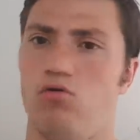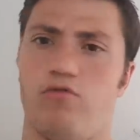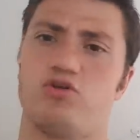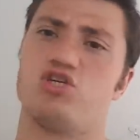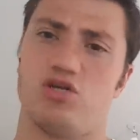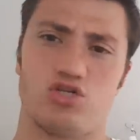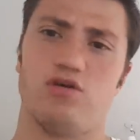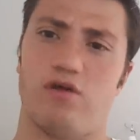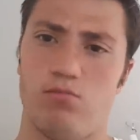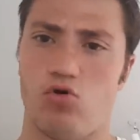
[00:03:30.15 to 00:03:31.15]
On
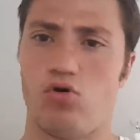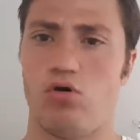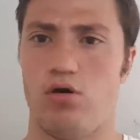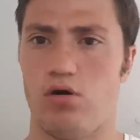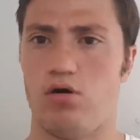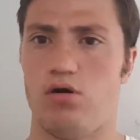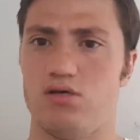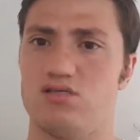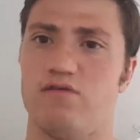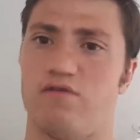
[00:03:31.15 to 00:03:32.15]
cherchait vraiment,
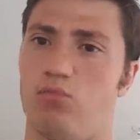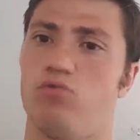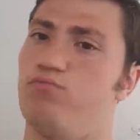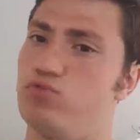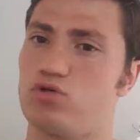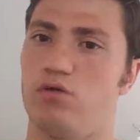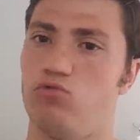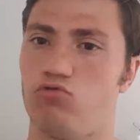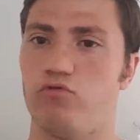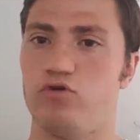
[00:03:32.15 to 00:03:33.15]
essayez vraiment plus quand même
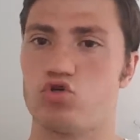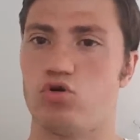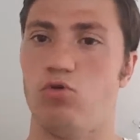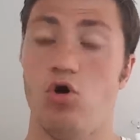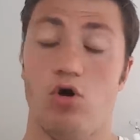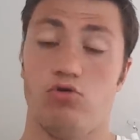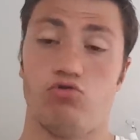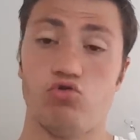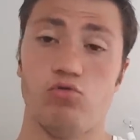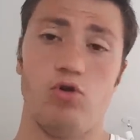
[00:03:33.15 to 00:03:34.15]
de trouver une chambre
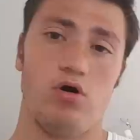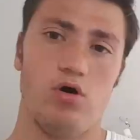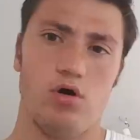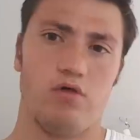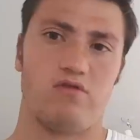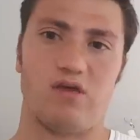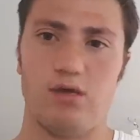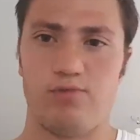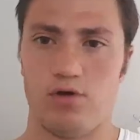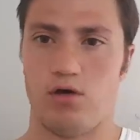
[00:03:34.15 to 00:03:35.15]
double
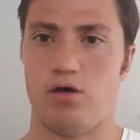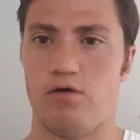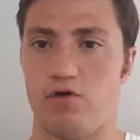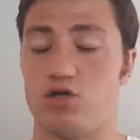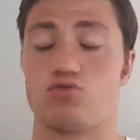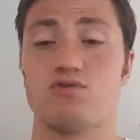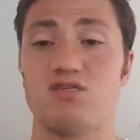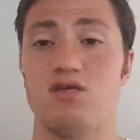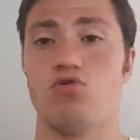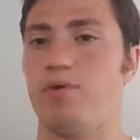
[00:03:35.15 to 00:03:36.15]
triple. voilà, je
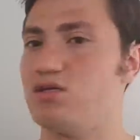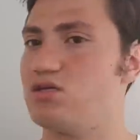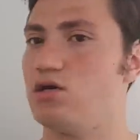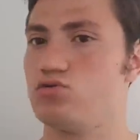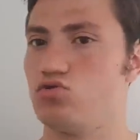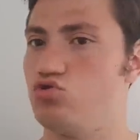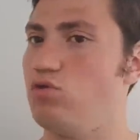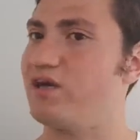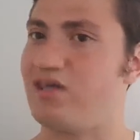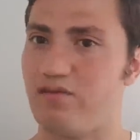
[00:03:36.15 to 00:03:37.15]
conseille de partir à The
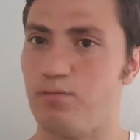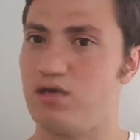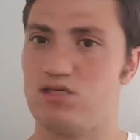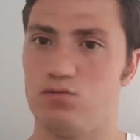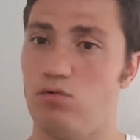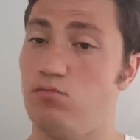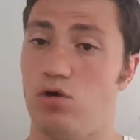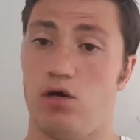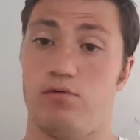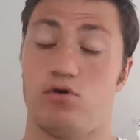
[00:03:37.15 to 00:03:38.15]
Q à 4
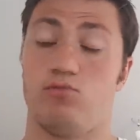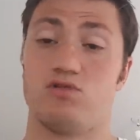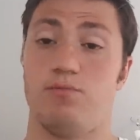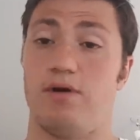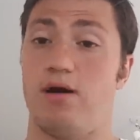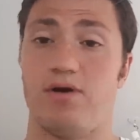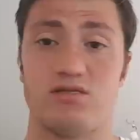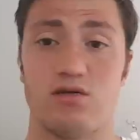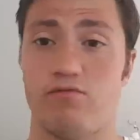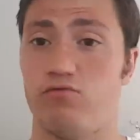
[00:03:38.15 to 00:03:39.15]
maximum. Hein, commencez pas à
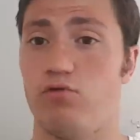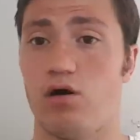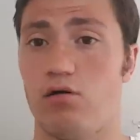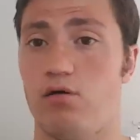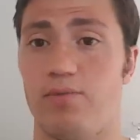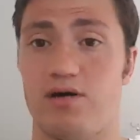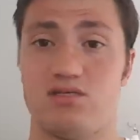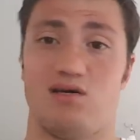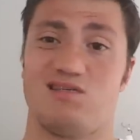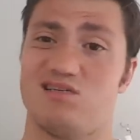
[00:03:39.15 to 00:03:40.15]
partir, vouloir
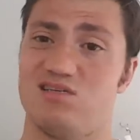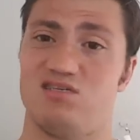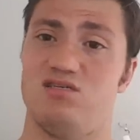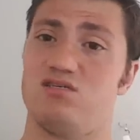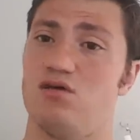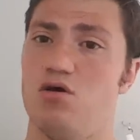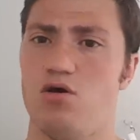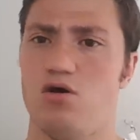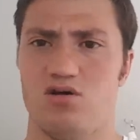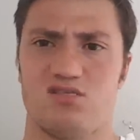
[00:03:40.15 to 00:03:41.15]
partir à 5, 6
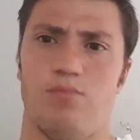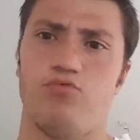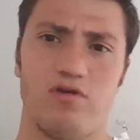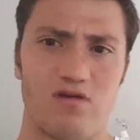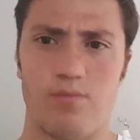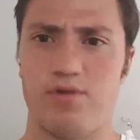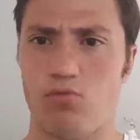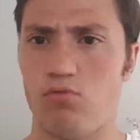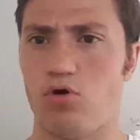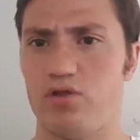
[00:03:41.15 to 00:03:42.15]
ça peut être
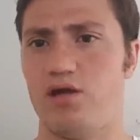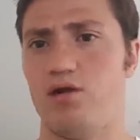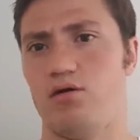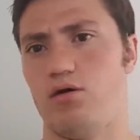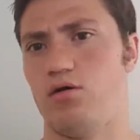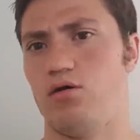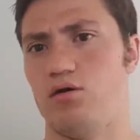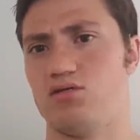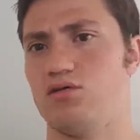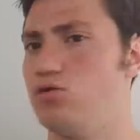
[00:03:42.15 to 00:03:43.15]
rapidement le bordel.
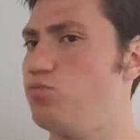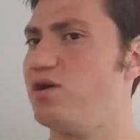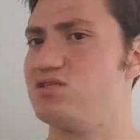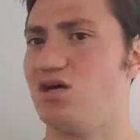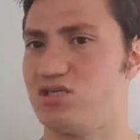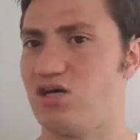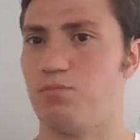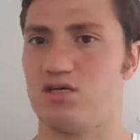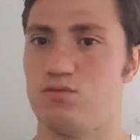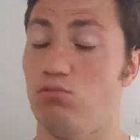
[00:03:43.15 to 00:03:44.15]
Euh, essayez de partir à
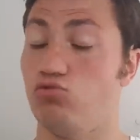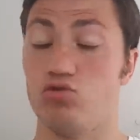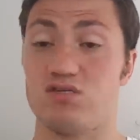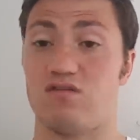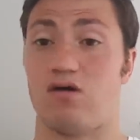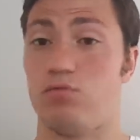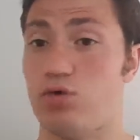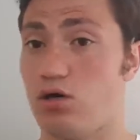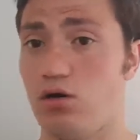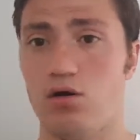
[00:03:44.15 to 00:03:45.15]
4 maximum, 2 c'est très
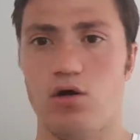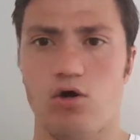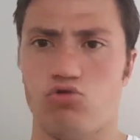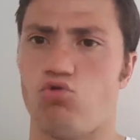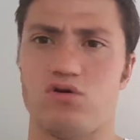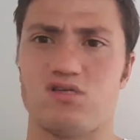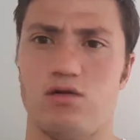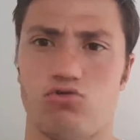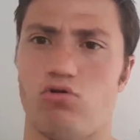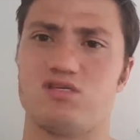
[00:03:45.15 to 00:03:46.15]
bien, 3
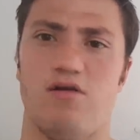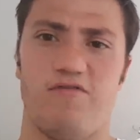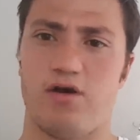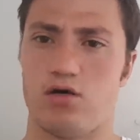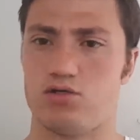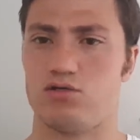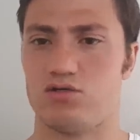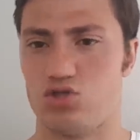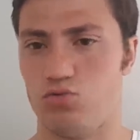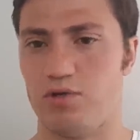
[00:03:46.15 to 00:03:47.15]
ça, ça le fait, hein.
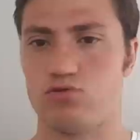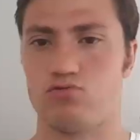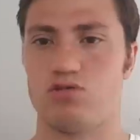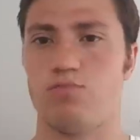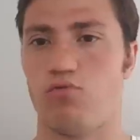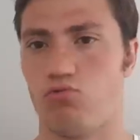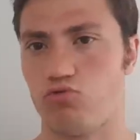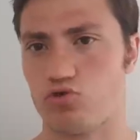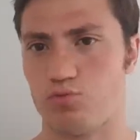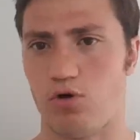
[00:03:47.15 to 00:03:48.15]
j'ai eu pas de souci pour mon
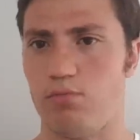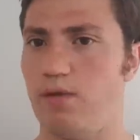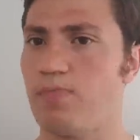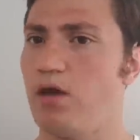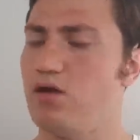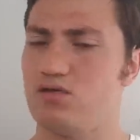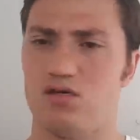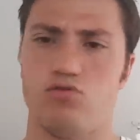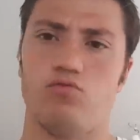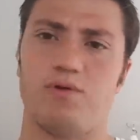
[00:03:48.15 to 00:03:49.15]
transport, mais
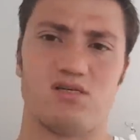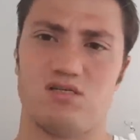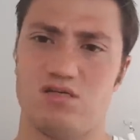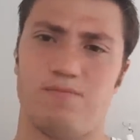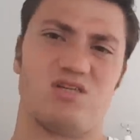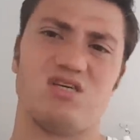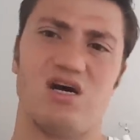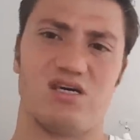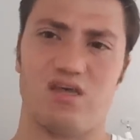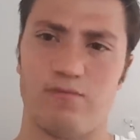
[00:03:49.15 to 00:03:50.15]
c'est de,
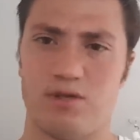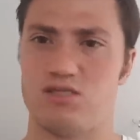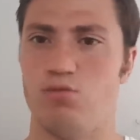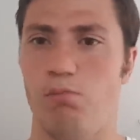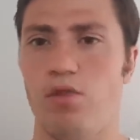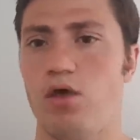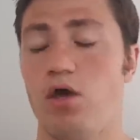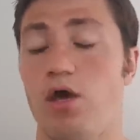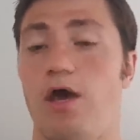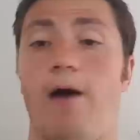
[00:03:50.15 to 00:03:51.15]
partir à 4 maximum.
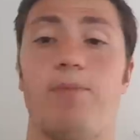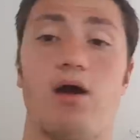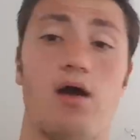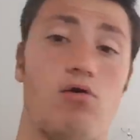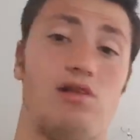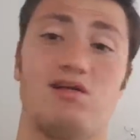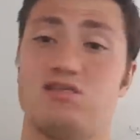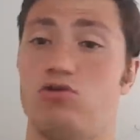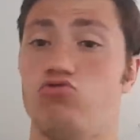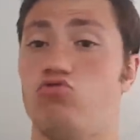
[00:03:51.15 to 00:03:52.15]
Et après, au-delà
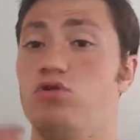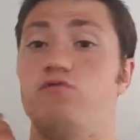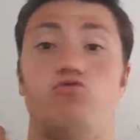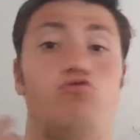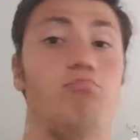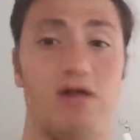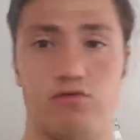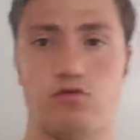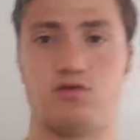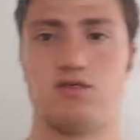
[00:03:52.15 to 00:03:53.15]
de ça, du coup, au niveau du
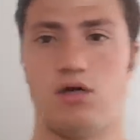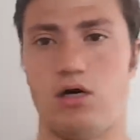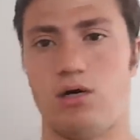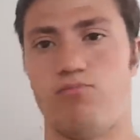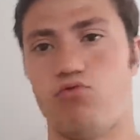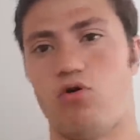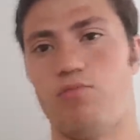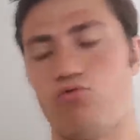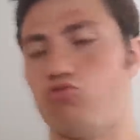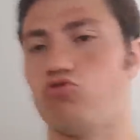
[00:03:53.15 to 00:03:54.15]
matos hein,
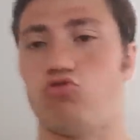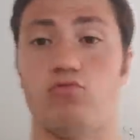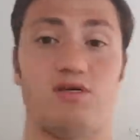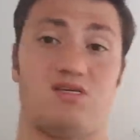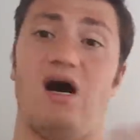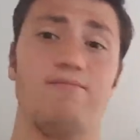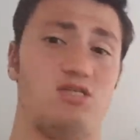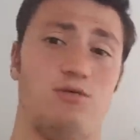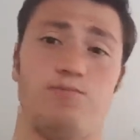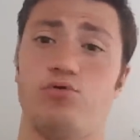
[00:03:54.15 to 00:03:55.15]
euh, pour, The Cube, bah, c'est un
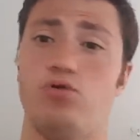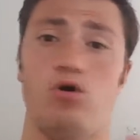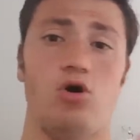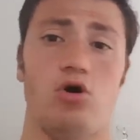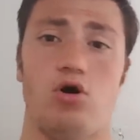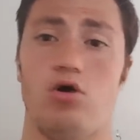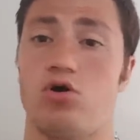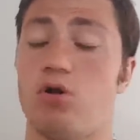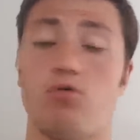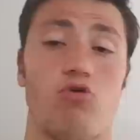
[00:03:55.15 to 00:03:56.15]
petit peu
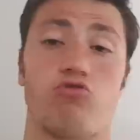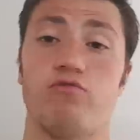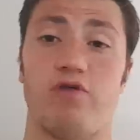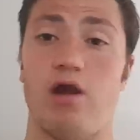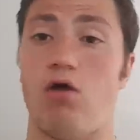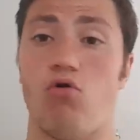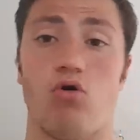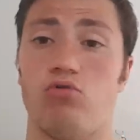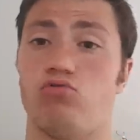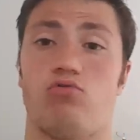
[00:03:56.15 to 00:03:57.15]
euh, comme lorsque vous allez à
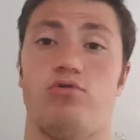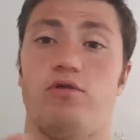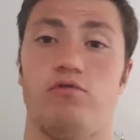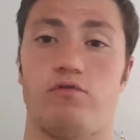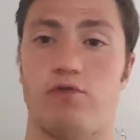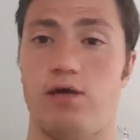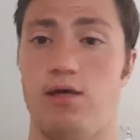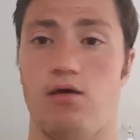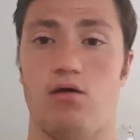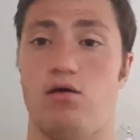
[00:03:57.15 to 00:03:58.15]
Roland, donc lunettes de
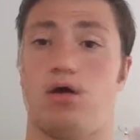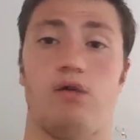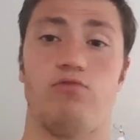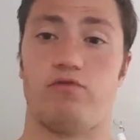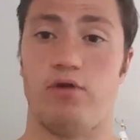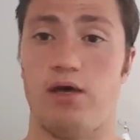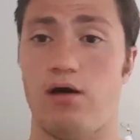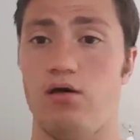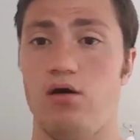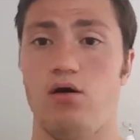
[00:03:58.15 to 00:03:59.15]
soleil, crème
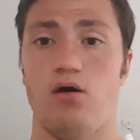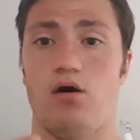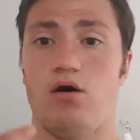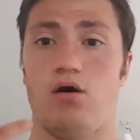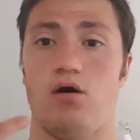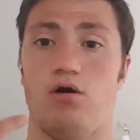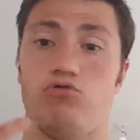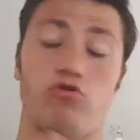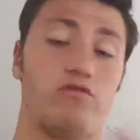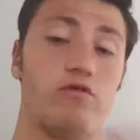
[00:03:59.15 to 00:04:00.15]
solaire,
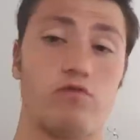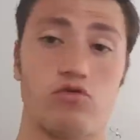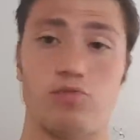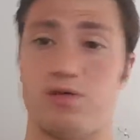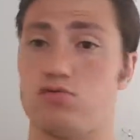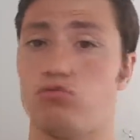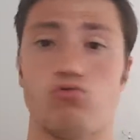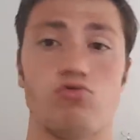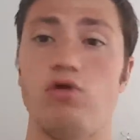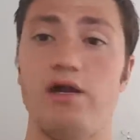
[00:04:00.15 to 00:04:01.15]
euh, des, occupations,
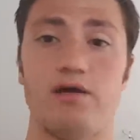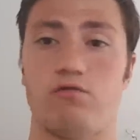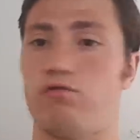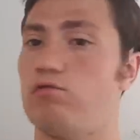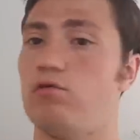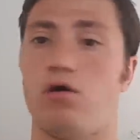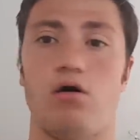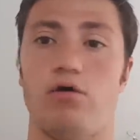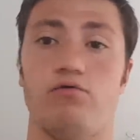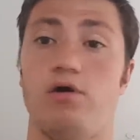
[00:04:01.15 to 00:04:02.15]
donc de la lecture,
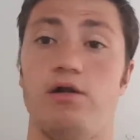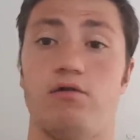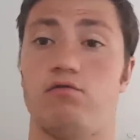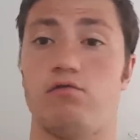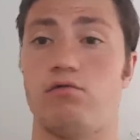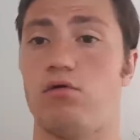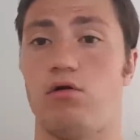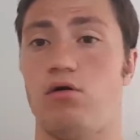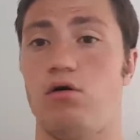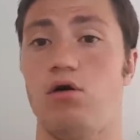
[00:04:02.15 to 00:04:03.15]
euh, de la lecture,
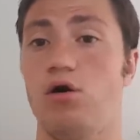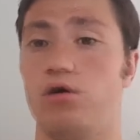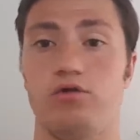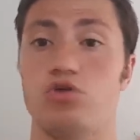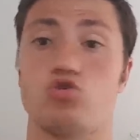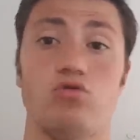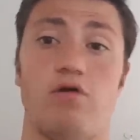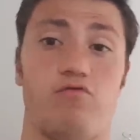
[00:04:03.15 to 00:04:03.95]
euh, des jeux.